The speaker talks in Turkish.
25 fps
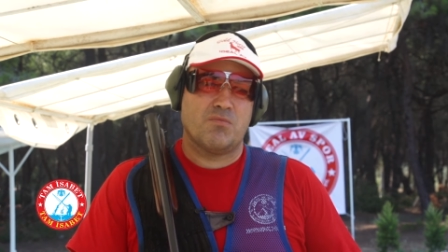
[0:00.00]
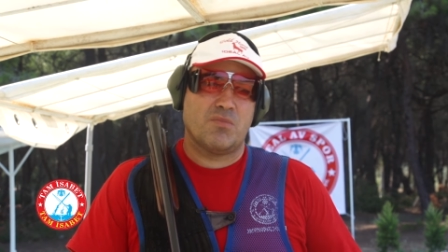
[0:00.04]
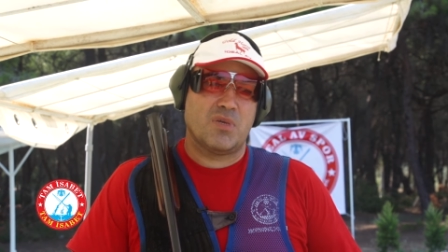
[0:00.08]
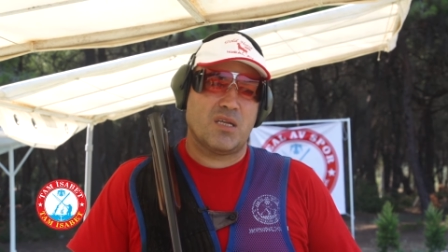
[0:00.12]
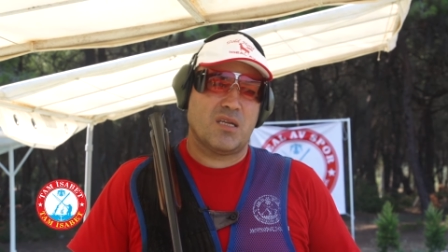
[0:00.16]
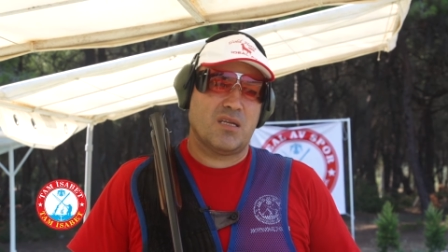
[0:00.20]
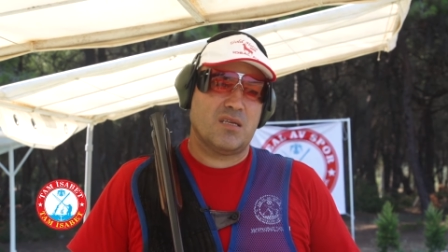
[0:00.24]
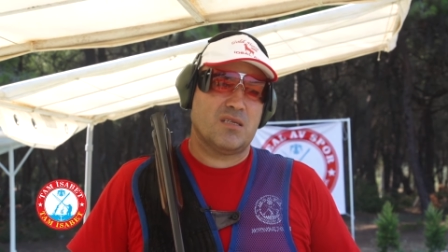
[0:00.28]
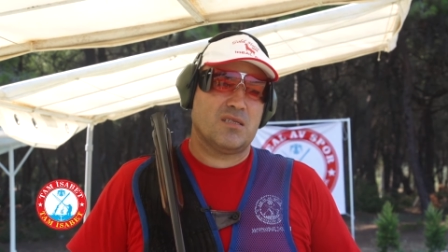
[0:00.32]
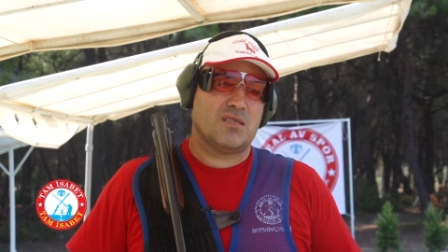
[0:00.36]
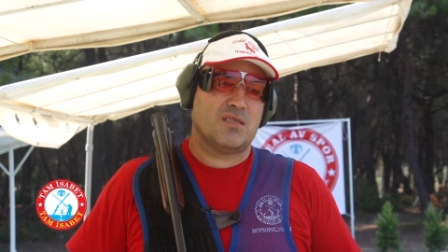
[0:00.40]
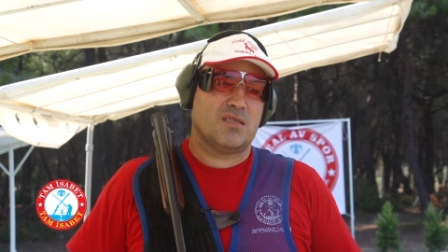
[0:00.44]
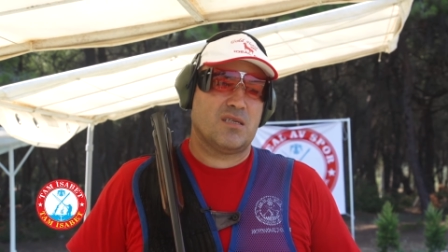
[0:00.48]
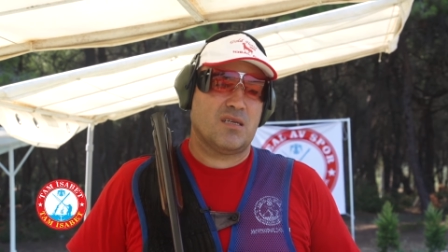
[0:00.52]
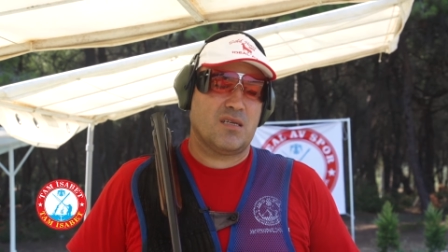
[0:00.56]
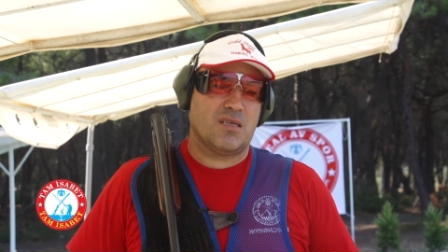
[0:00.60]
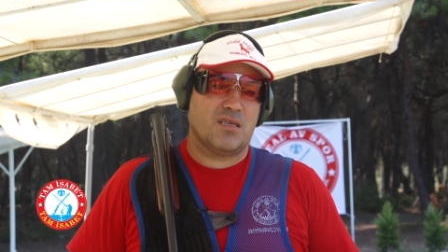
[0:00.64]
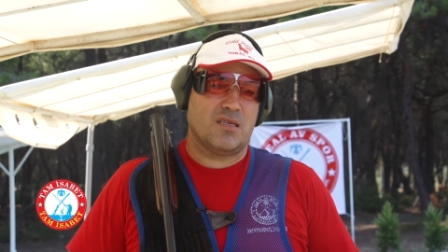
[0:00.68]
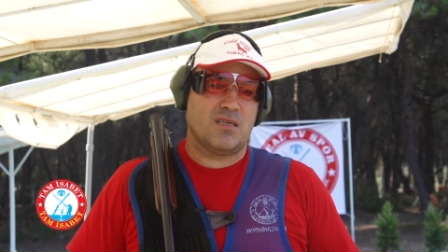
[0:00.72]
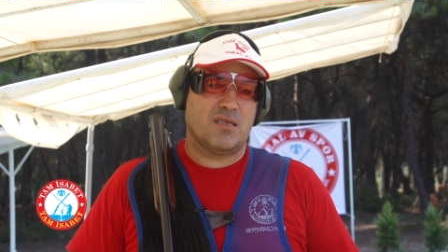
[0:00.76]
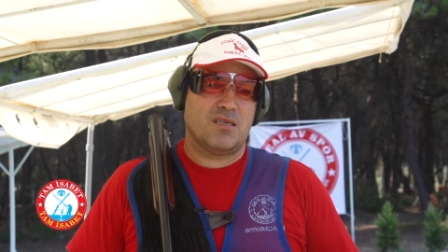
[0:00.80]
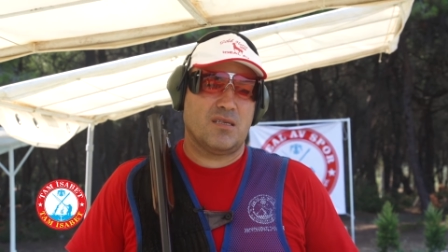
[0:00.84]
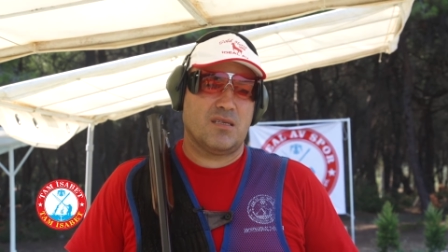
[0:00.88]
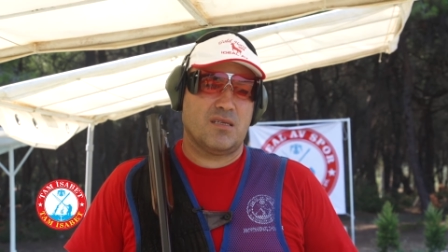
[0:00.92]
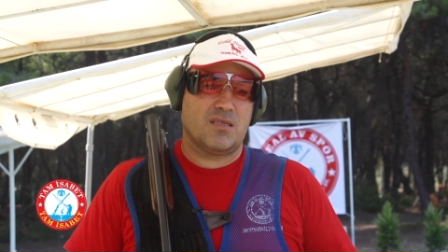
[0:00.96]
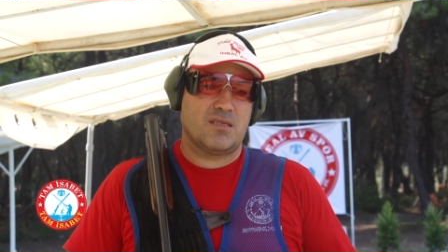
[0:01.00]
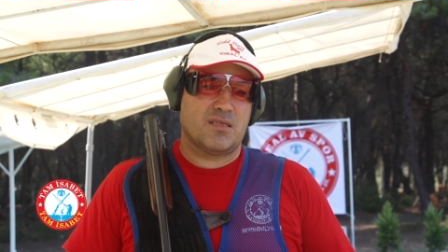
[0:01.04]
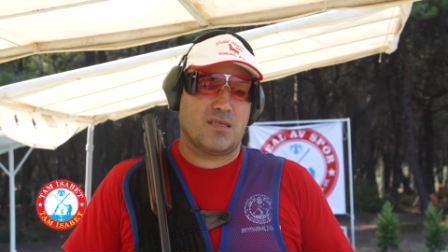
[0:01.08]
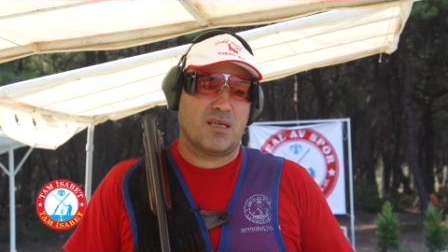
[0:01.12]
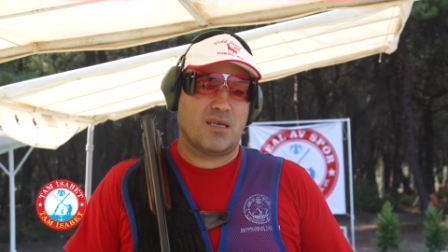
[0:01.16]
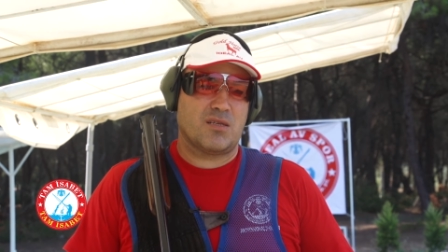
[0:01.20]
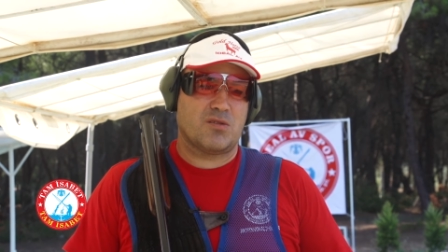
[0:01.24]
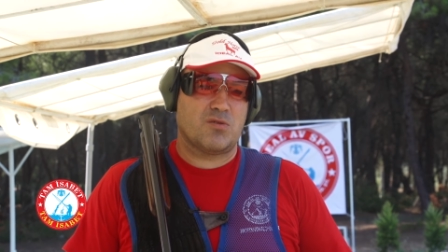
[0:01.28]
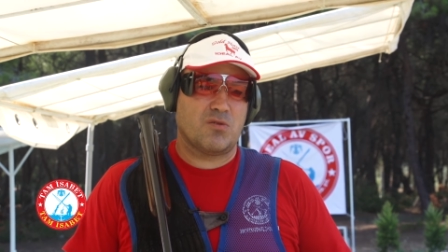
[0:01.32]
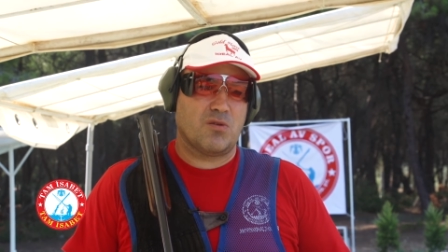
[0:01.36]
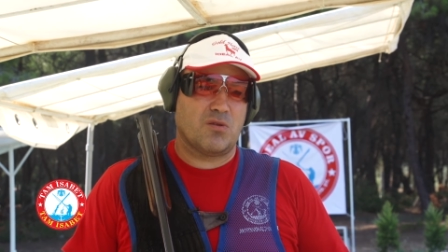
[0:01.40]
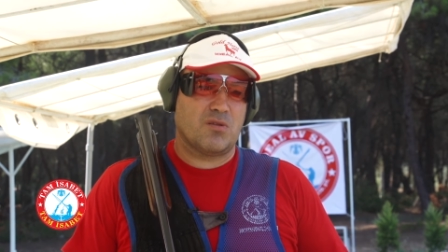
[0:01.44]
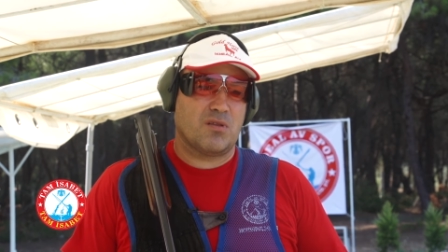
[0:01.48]
birinci
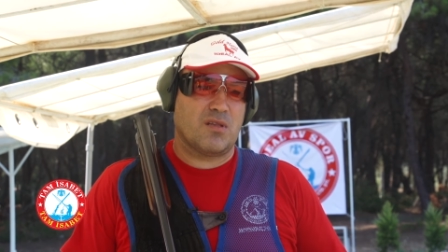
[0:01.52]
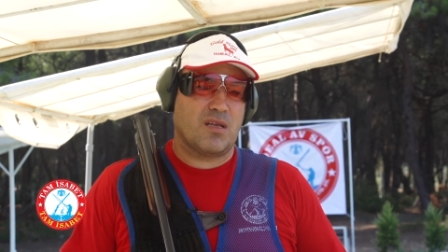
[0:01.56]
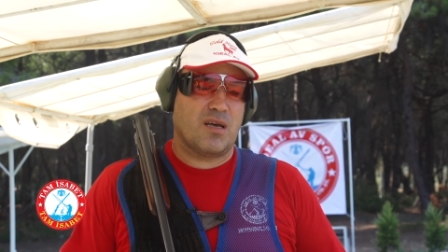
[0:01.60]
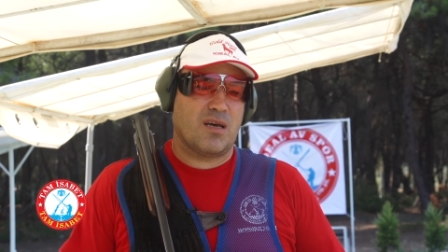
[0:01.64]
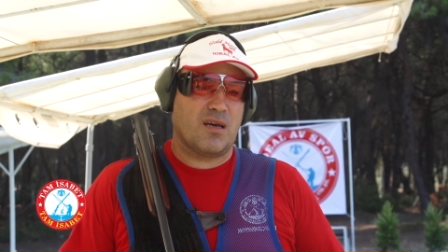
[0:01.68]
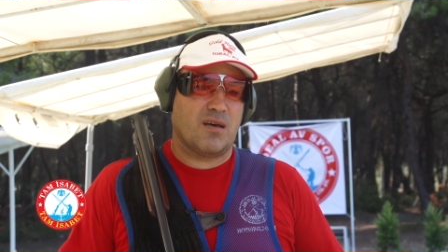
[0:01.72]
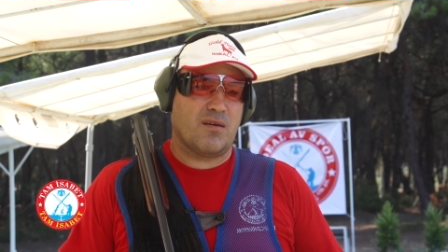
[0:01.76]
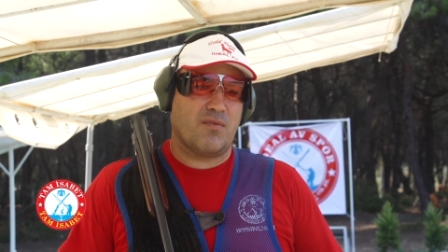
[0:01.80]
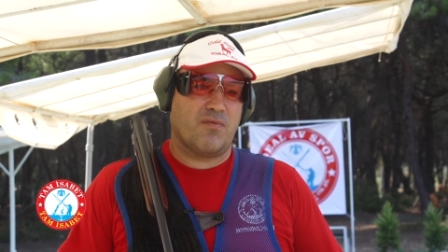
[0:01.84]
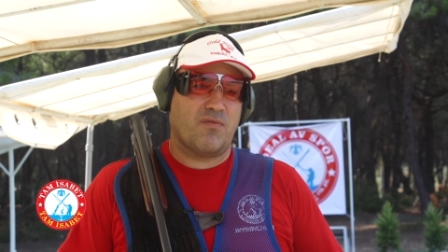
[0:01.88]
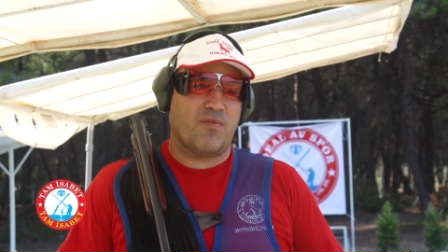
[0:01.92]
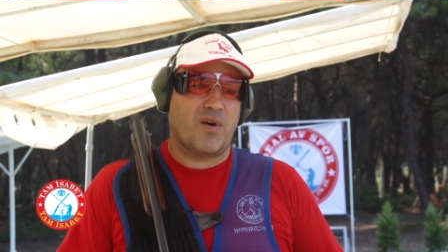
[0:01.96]
istasyonda